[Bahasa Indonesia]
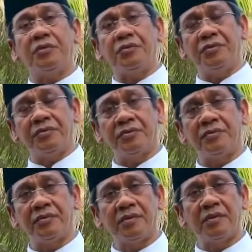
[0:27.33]
itu
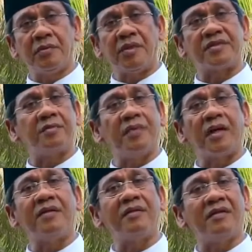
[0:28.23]
masih
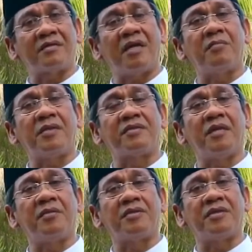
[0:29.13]
banyak
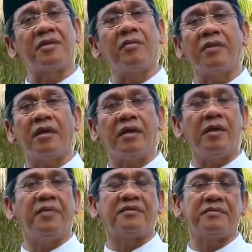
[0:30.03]
sahabat-sahabat senior yang
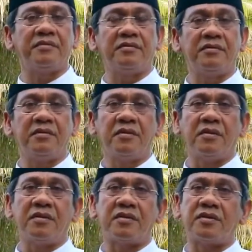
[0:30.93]
hebat
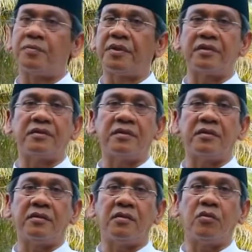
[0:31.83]

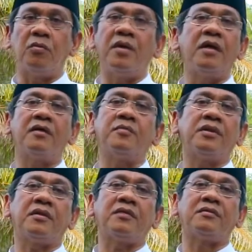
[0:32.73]
seperti Umar
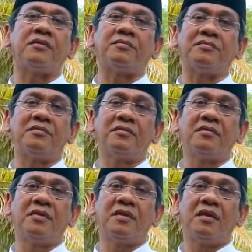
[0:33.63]
bin Khattab,
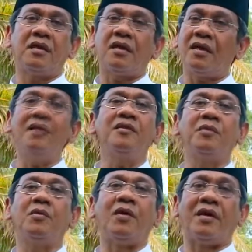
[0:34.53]

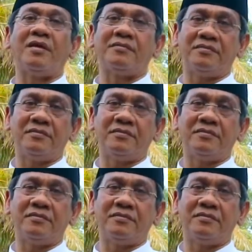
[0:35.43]
Khalid bin Walid.